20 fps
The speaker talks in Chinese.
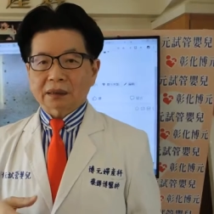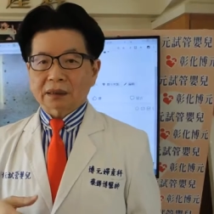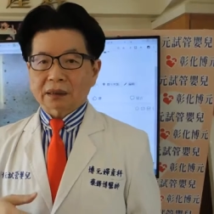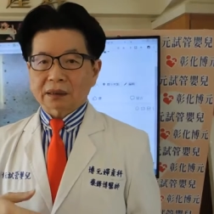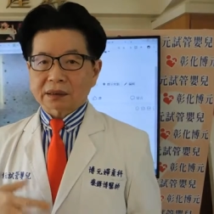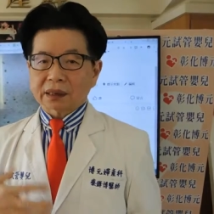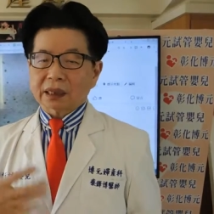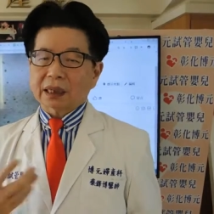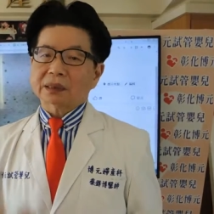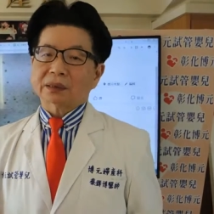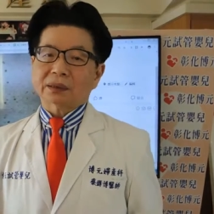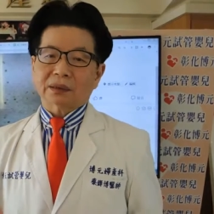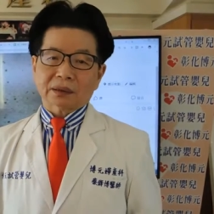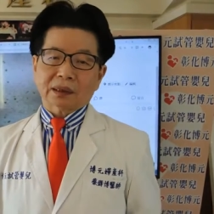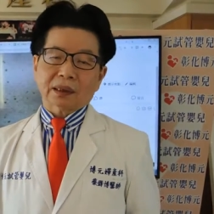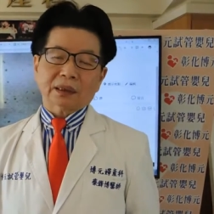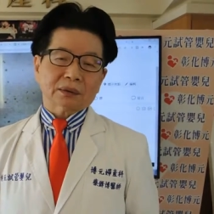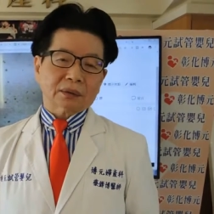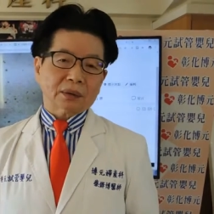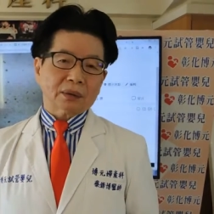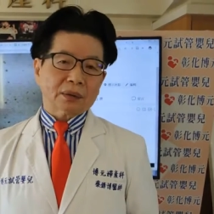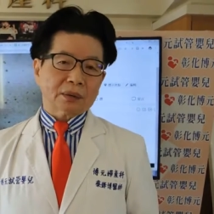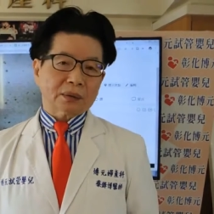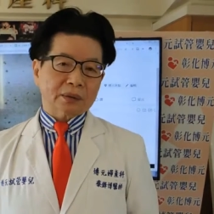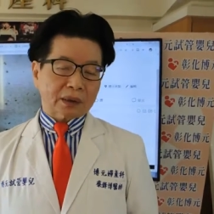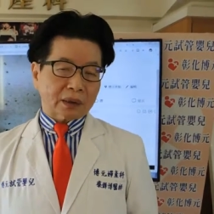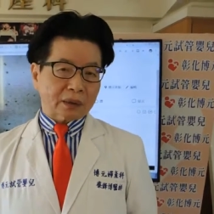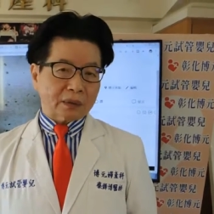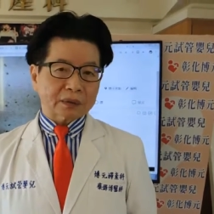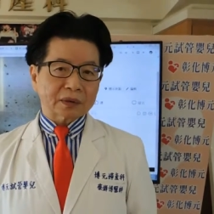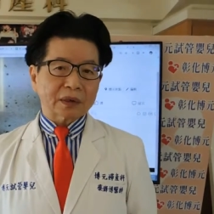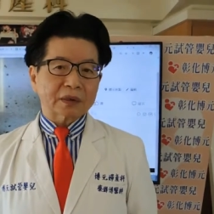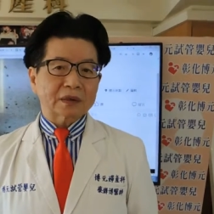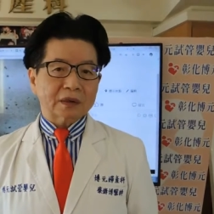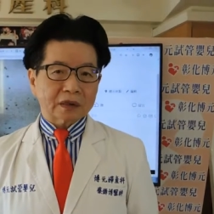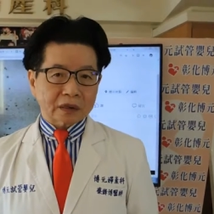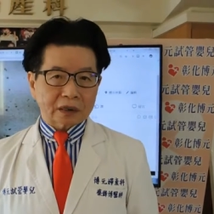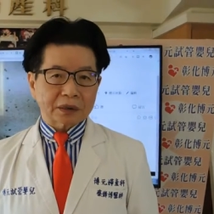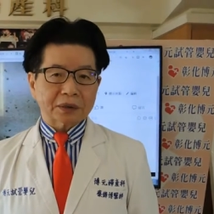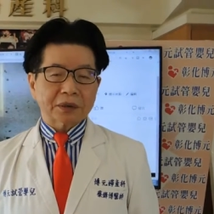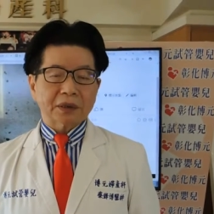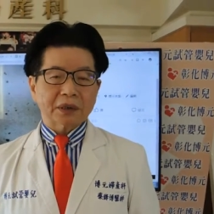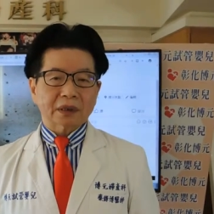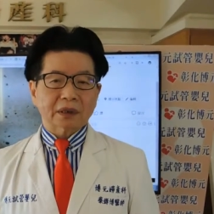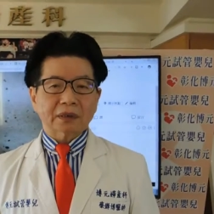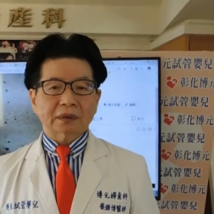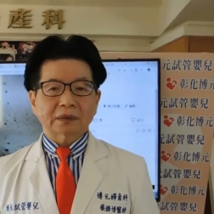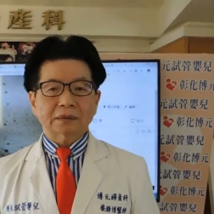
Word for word: 那生孩子只要你透过人工生殖科技。